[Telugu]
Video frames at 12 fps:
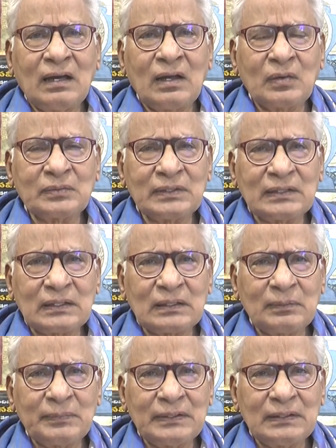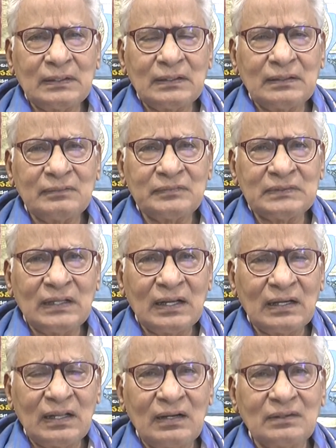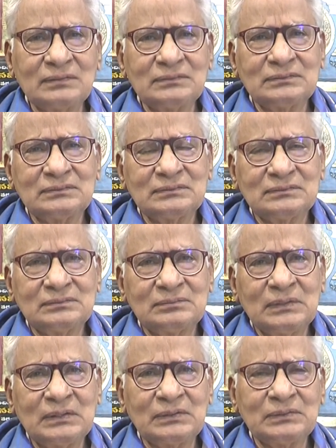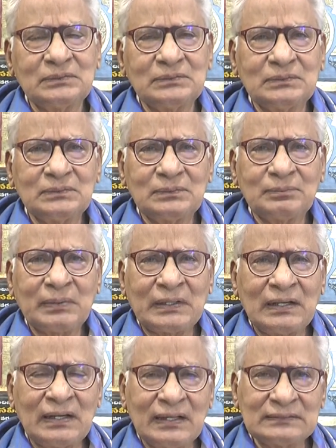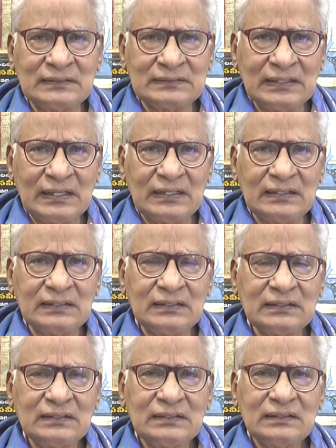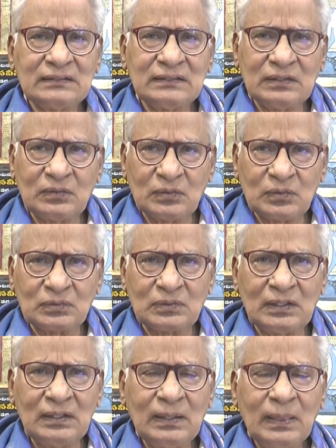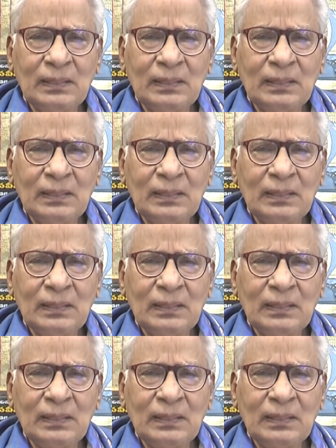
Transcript: ఆరోగ్యకరమైన విధానాలను మీరు ప్రజలకు అందజేయాలని నేను కోరుతున్నా